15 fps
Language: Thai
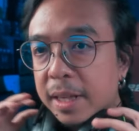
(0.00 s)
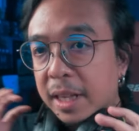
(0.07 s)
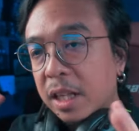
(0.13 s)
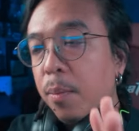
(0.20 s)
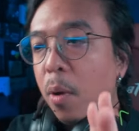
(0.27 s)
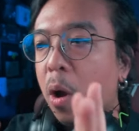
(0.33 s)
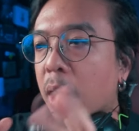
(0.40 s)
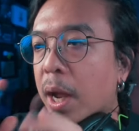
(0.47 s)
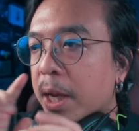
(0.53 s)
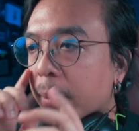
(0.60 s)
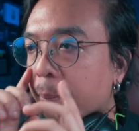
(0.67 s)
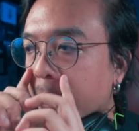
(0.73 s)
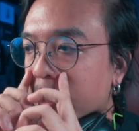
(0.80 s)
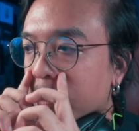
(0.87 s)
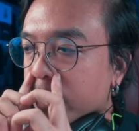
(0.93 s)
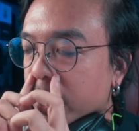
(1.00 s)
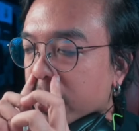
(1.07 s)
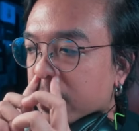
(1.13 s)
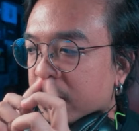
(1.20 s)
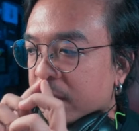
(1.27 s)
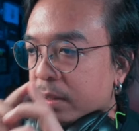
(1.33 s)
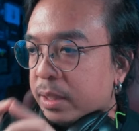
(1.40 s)
อย่างที่บอกอันนี้เป็นเหมือน
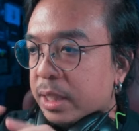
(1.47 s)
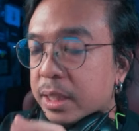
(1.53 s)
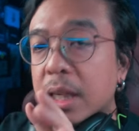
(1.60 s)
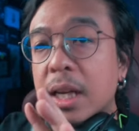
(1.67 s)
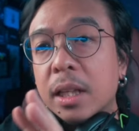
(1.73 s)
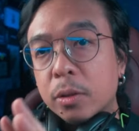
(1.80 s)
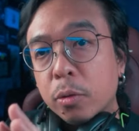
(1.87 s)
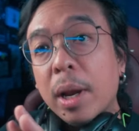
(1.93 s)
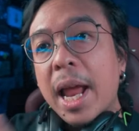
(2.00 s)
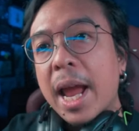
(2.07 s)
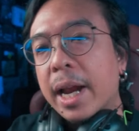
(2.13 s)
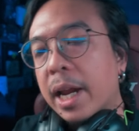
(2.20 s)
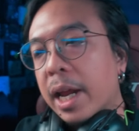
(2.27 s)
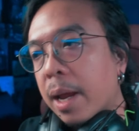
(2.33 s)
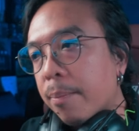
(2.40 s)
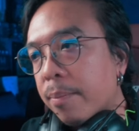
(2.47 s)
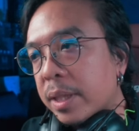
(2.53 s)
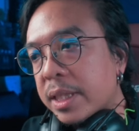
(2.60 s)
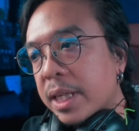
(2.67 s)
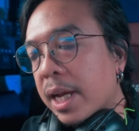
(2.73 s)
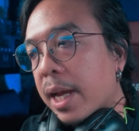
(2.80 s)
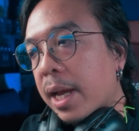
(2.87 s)
ทีเซอร์ตัวแรกนะครับ มั
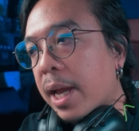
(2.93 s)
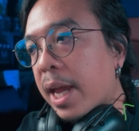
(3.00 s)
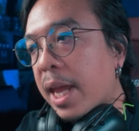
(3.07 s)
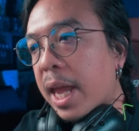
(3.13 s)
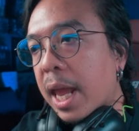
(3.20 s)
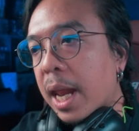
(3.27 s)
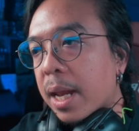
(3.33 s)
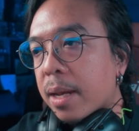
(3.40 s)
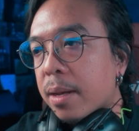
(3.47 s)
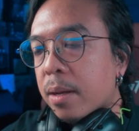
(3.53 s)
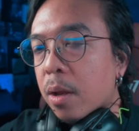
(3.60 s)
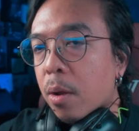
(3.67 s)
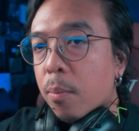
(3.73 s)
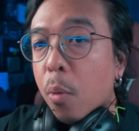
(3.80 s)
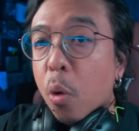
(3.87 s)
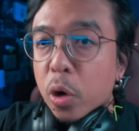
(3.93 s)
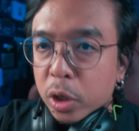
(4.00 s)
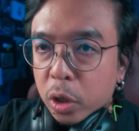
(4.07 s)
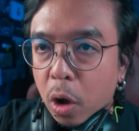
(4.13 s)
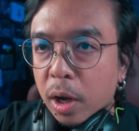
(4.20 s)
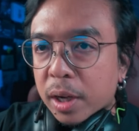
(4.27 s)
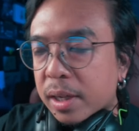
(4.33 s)
นจะให้เห็นมูด
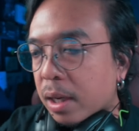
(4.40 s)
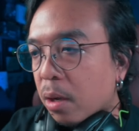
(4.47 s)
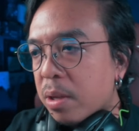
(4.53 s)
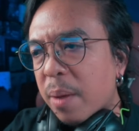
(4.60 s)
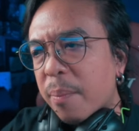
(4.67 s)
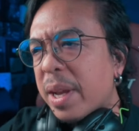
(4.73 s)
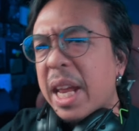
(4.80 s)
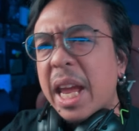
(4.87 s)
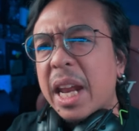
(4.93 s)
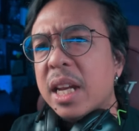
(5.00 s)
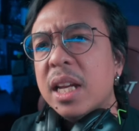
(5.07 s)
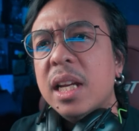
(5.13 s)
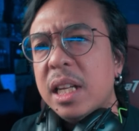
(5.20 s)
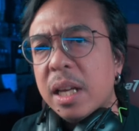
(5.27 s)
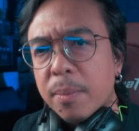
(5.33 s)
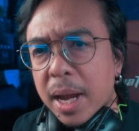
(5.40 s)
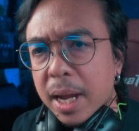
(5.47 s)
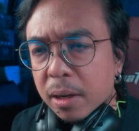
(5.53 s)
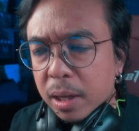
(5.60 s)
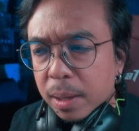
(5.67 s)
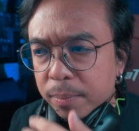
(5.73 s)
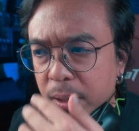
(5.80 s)
ก่อน เรายังไม่ได้เห็นเนื้อเรื่องมาก
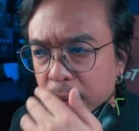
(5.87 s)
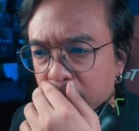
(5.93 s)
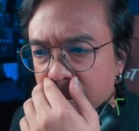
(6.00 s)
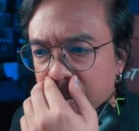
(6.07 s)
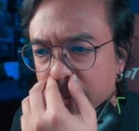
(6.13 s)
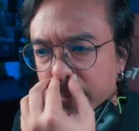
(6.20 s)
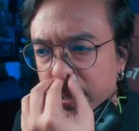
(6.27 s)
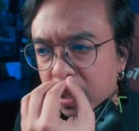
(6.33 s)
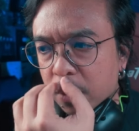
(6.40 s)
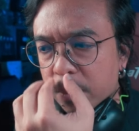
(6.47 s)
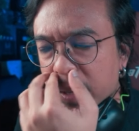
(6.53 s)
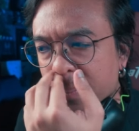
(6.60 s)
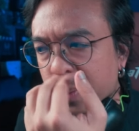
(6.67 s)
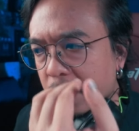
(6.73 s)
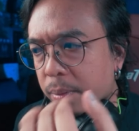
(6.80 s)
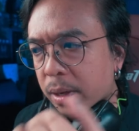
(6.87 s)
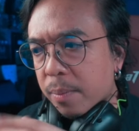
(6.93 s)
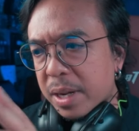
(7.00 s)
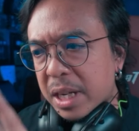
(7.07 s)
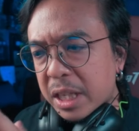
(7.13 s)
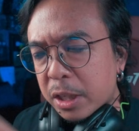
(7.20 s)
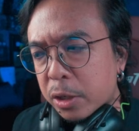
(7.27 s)
นะครับ แต่ว่ามันก็มีเปิดเผย
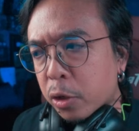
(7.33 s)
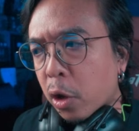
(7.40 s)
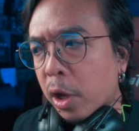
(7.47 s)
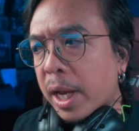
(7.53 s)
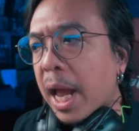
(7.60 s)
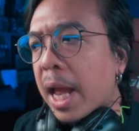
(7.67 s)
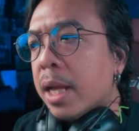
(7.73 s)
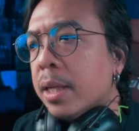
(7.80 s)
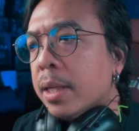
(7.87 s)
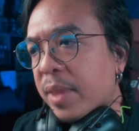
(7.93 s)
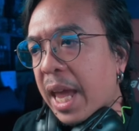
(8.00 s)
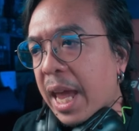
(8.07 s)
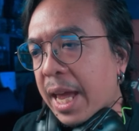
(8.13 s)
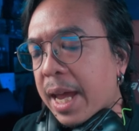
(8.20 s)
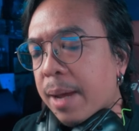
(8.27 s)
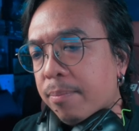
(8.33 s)
มานิดหน่อยนะ แต่